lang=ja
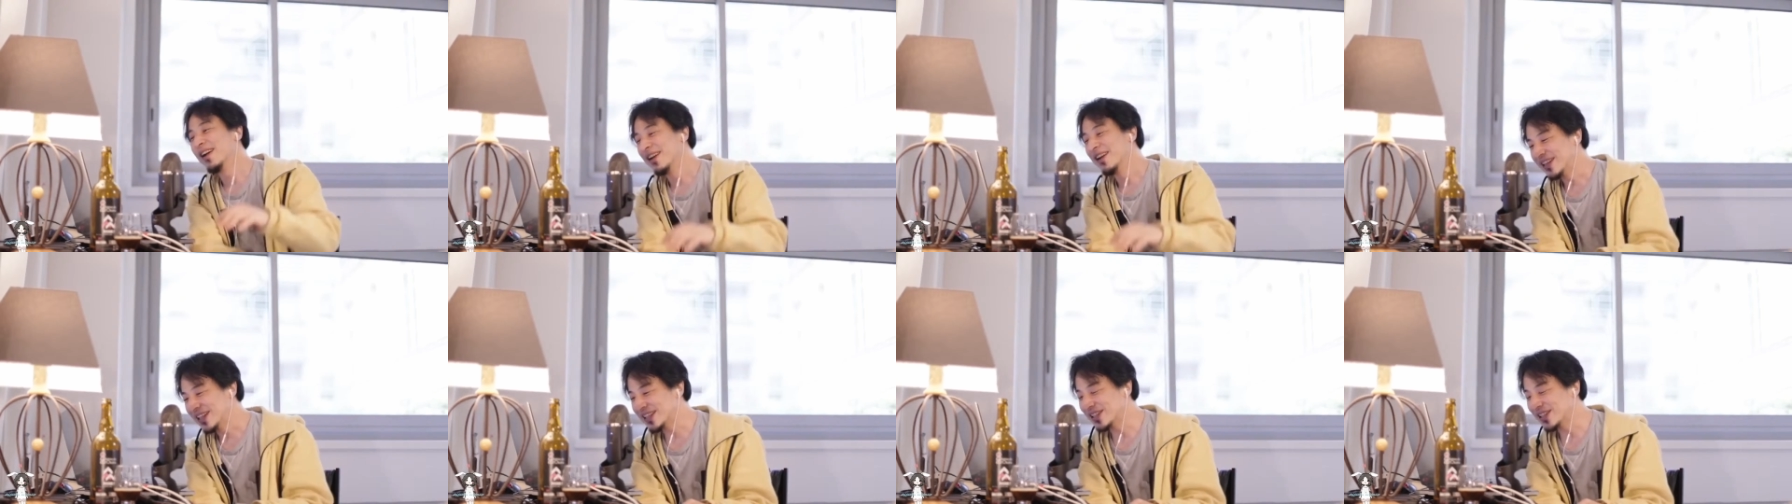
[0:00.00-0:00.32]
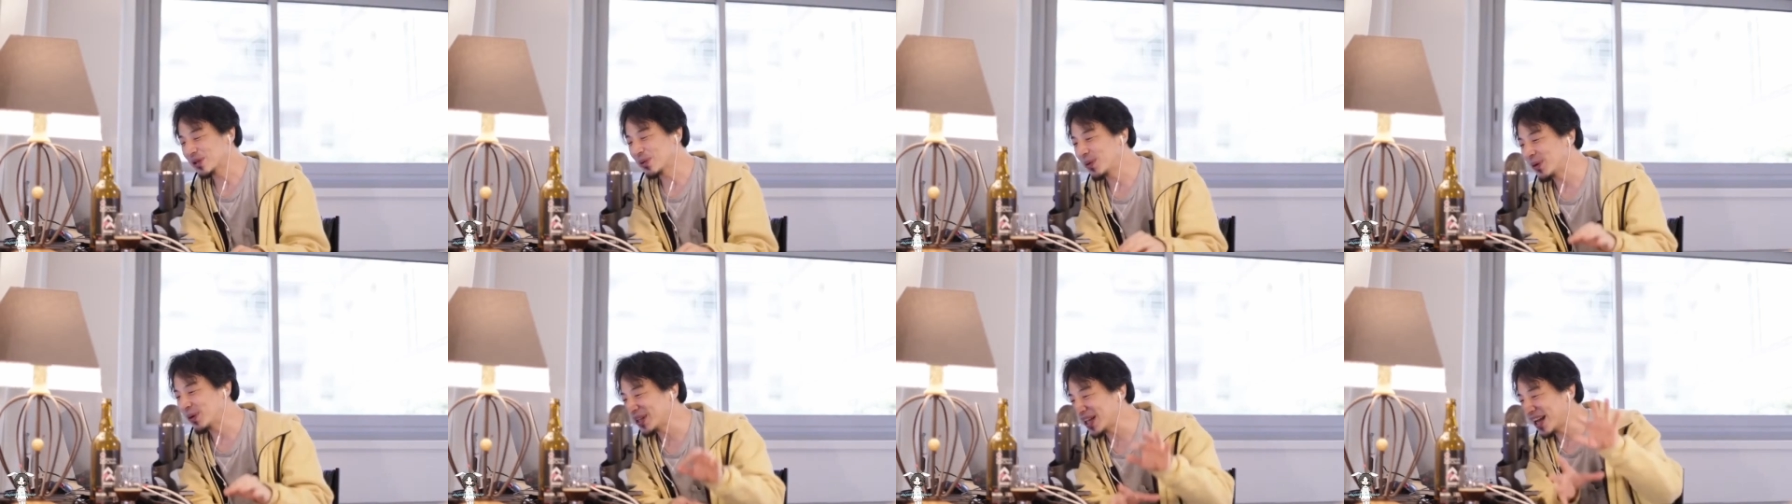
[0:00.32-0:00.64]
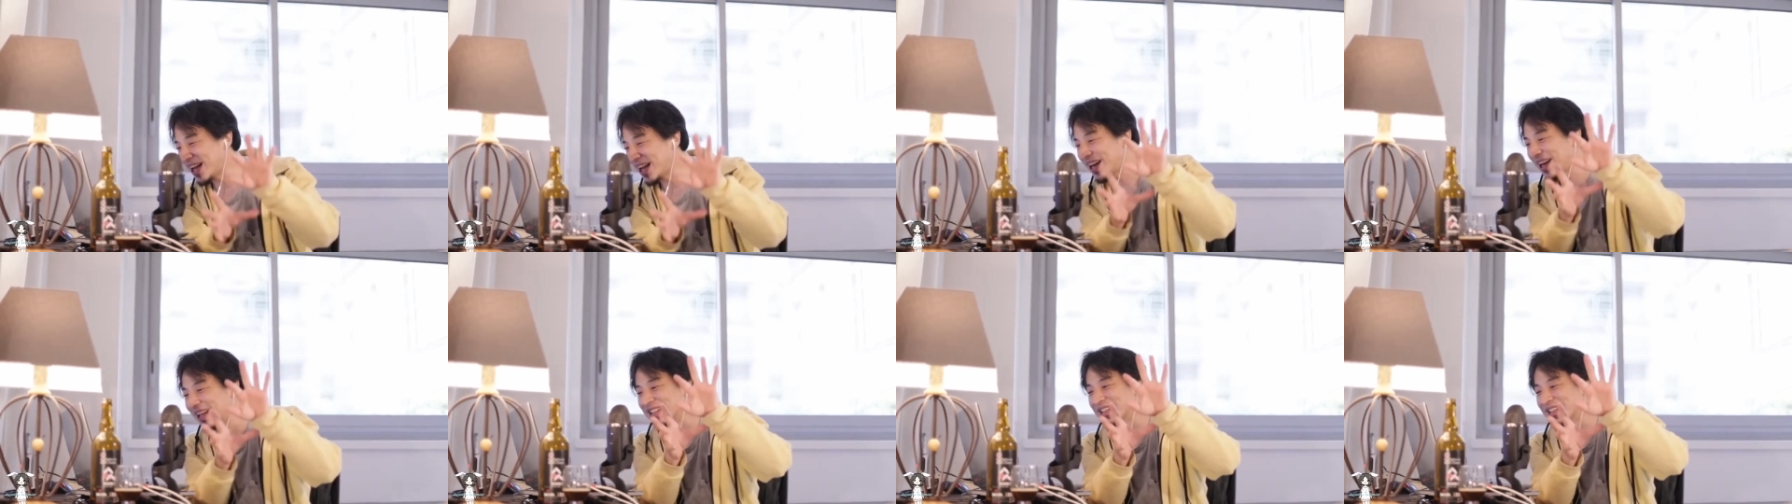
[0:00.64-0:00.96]
で、そこで
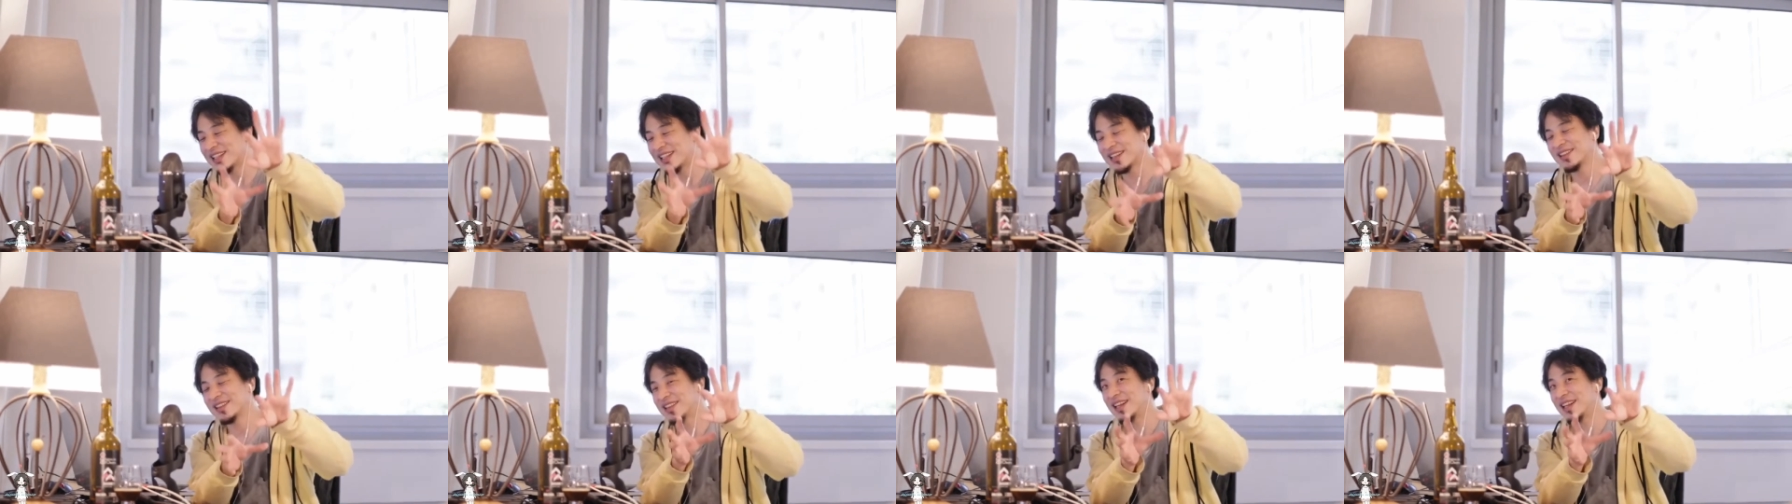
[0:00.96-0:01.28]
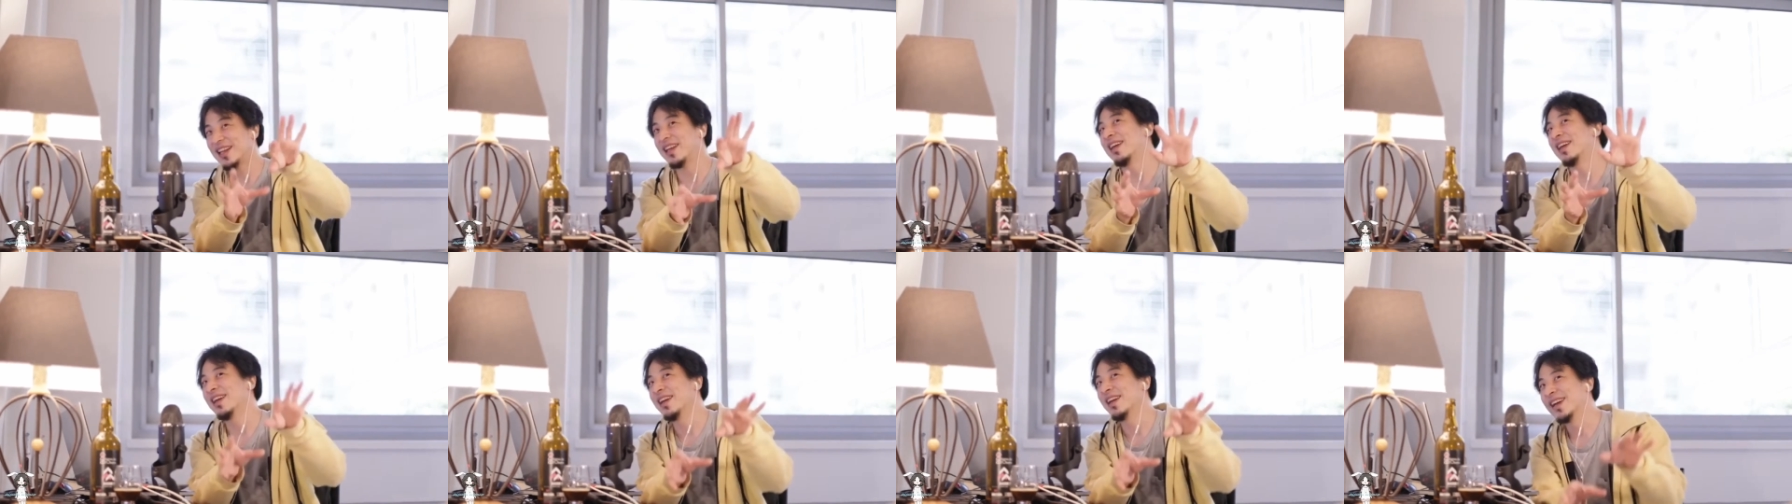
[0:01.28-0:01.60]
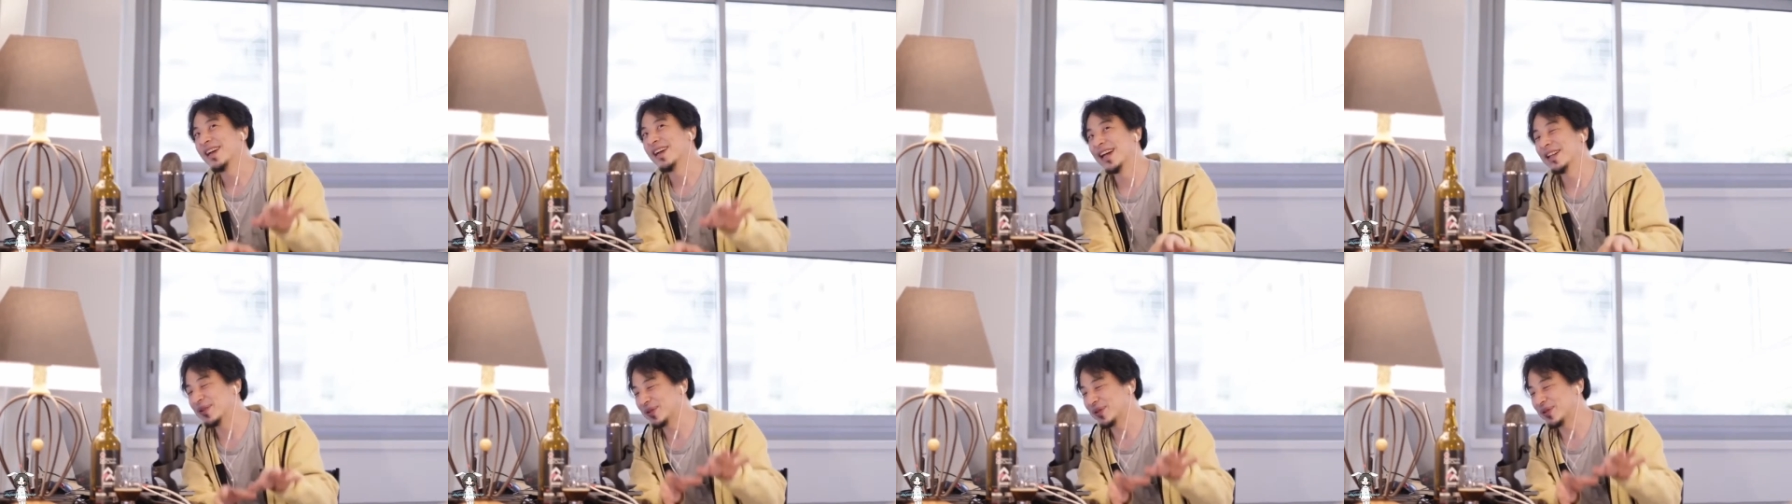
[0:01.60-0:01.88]
はらんじゃって、あの、